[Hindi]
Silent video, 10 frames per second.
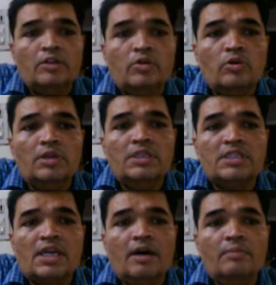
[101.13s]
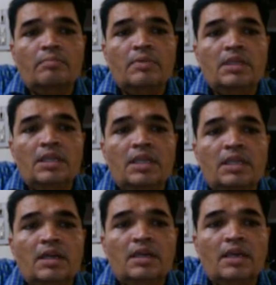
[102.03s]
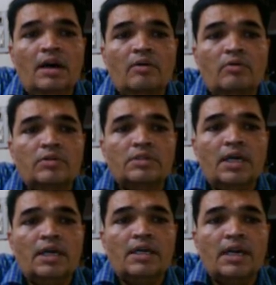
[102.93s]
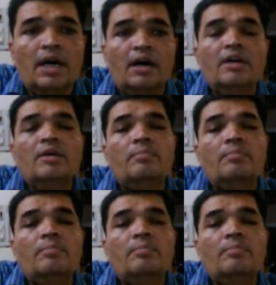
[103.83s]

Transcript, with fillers: तो इसका मीनिंग क्या हो जाएगा